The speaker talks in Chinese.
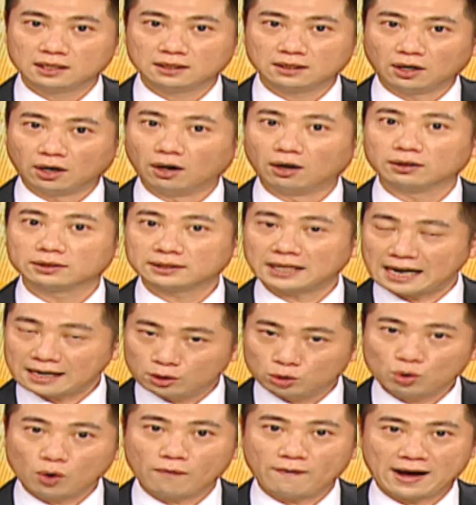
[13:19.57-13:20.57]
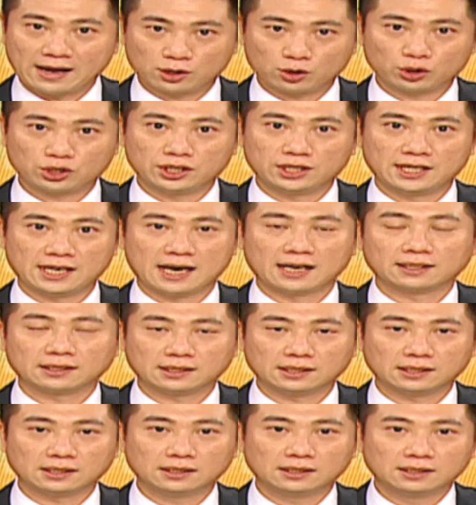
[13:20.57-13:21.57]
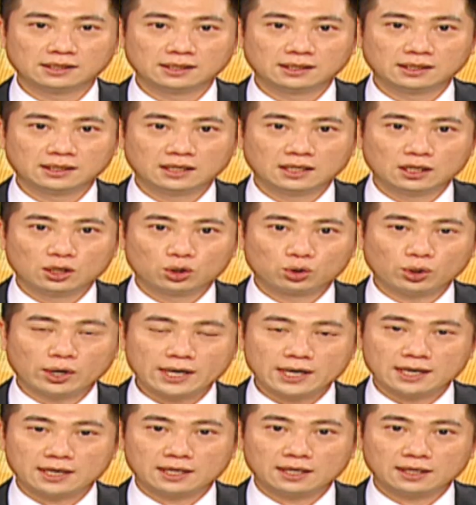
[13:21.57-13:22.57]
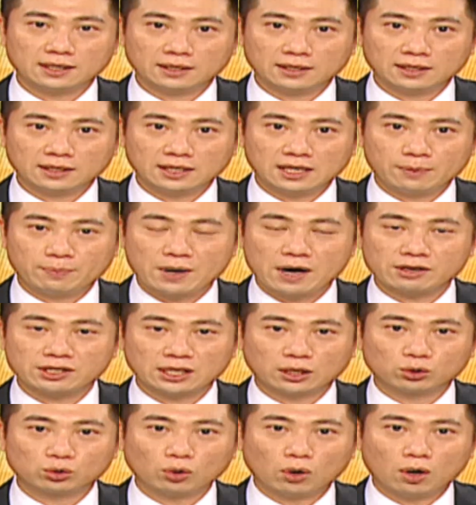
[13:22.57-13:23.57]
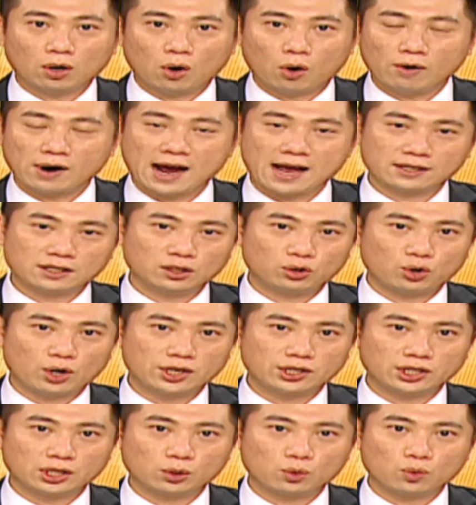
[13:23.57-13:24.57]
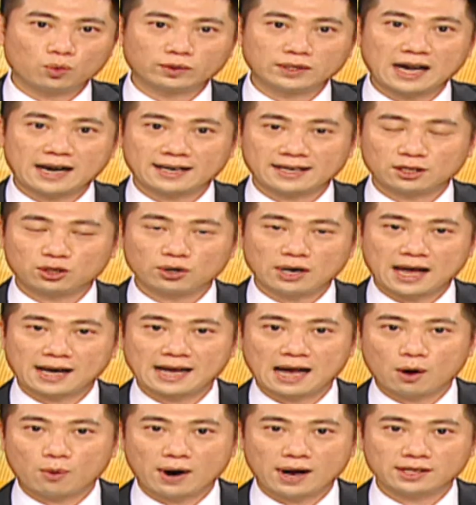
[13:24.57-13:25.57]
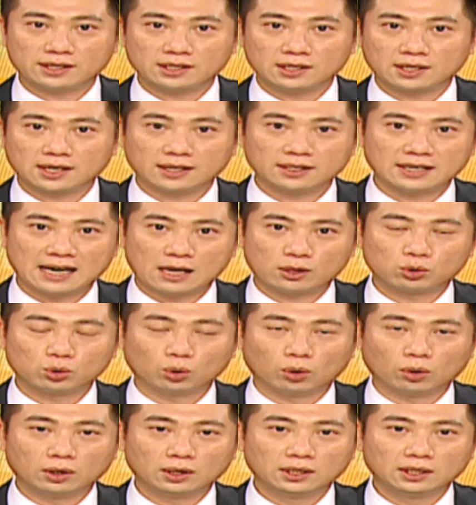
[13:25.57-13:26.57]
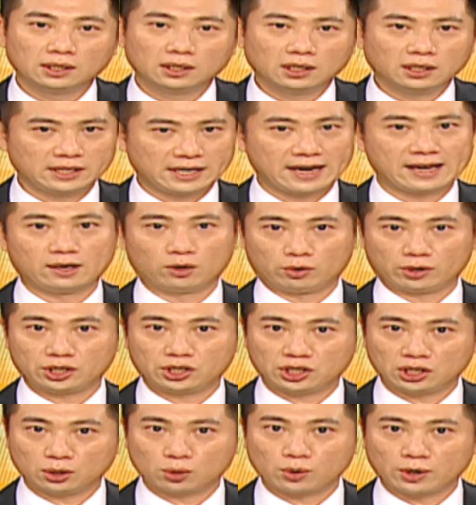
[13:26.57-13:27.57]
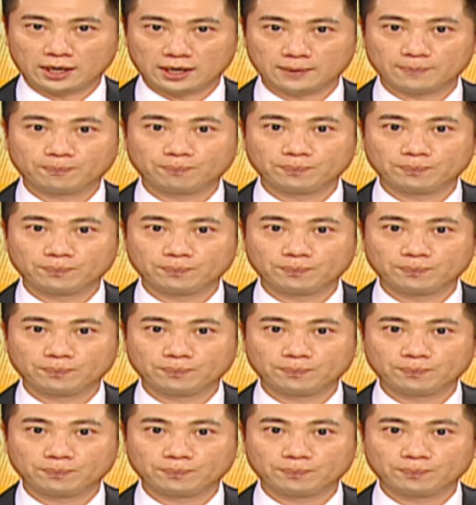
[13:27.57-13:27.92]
哦，他的做法就是这样子，所以你不要想说红海是全职股，那你就来看外资跟着他做，也很容易吃亏。